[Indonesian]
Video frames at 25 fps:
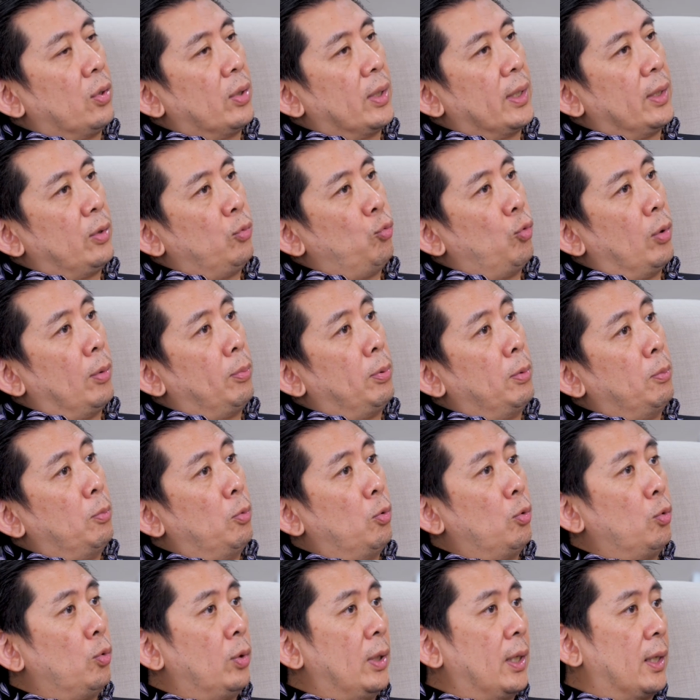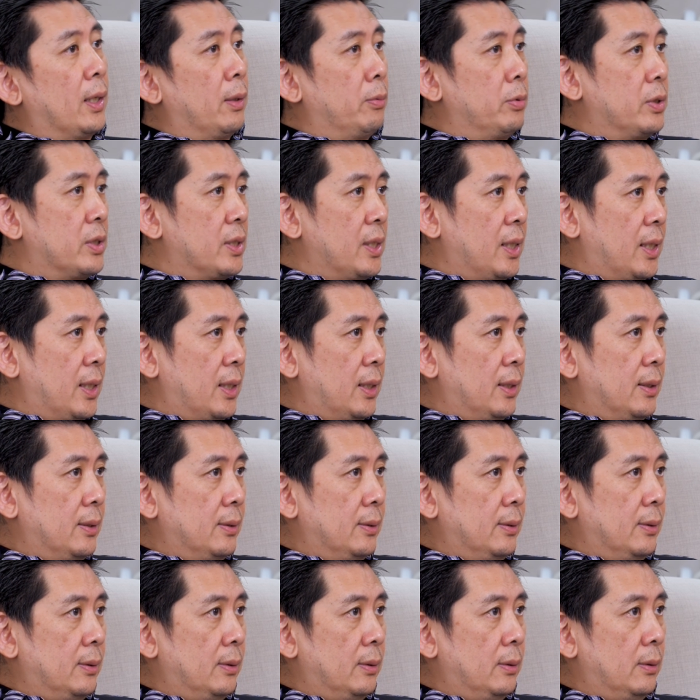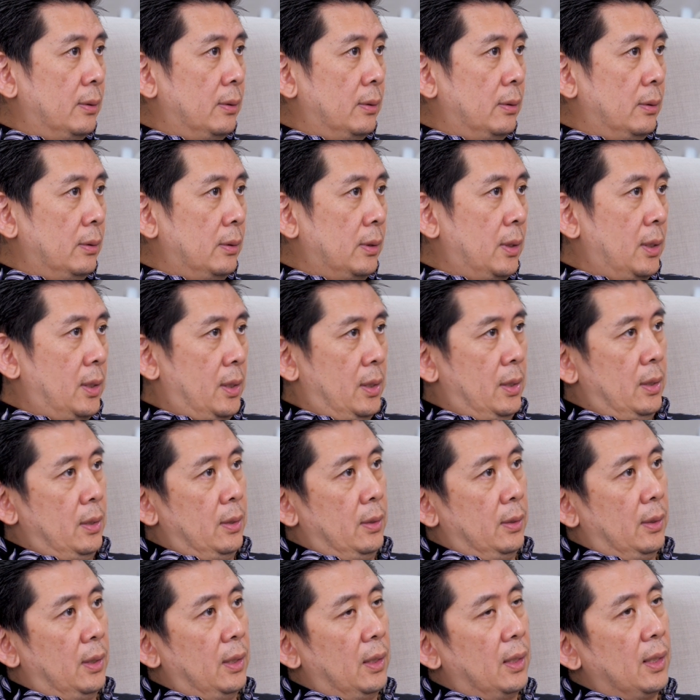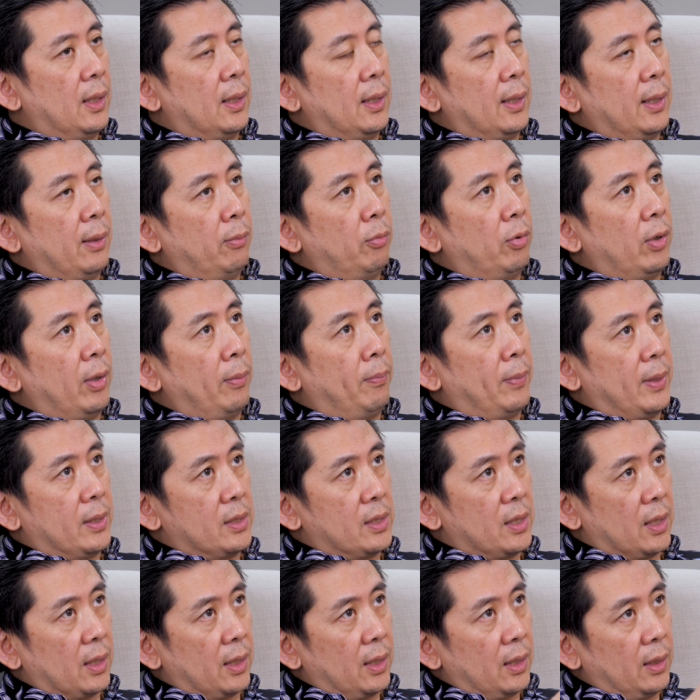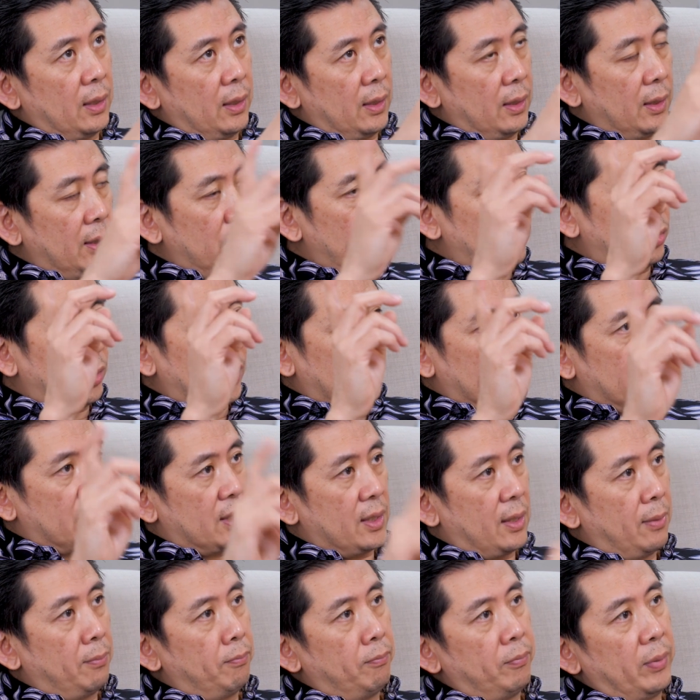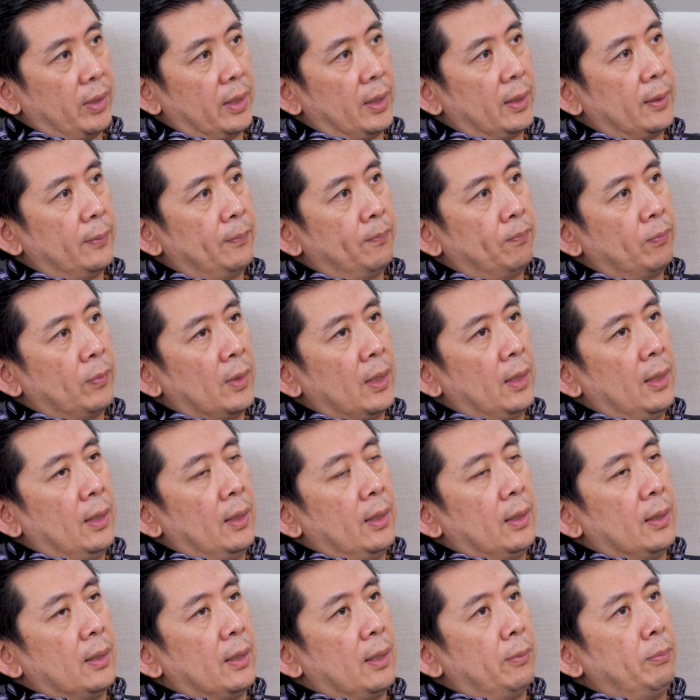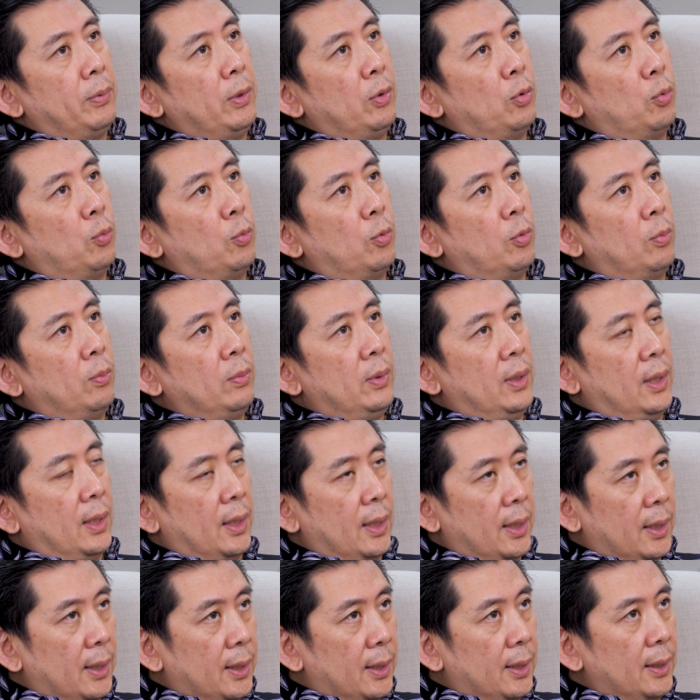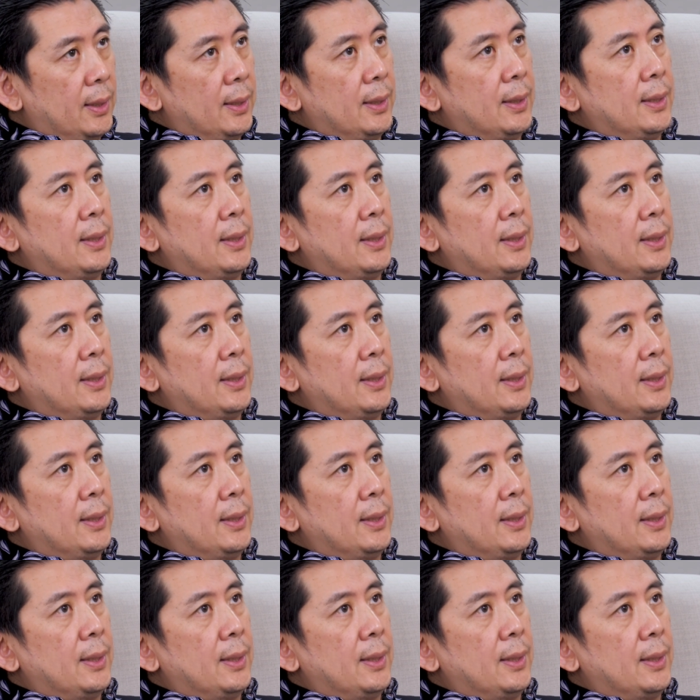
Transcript: oleh dua pembuluh darah besar. Nah, kita tidak boleh paksakan diri juga ke samping. Tapi umumnya